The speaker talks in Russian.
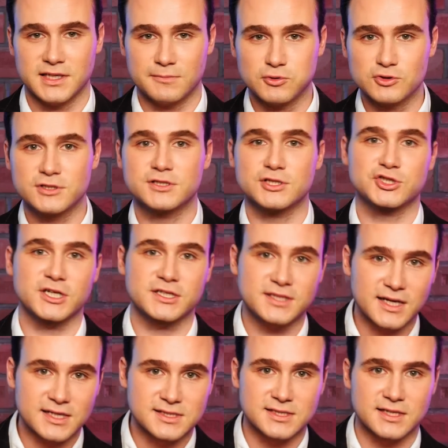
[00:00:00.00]
И будете
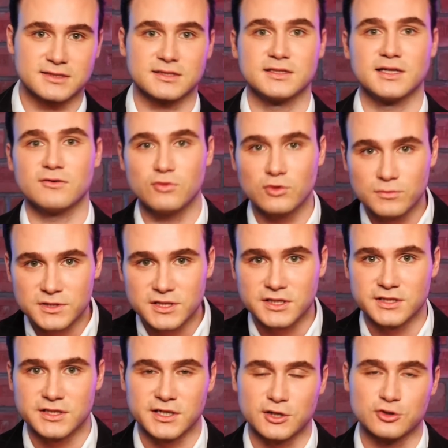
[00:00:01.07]
шататься от одного
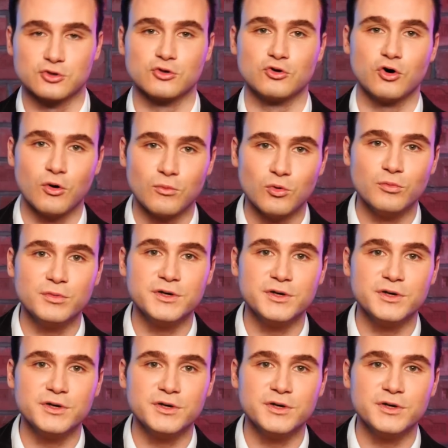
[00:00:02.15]
мнения к другому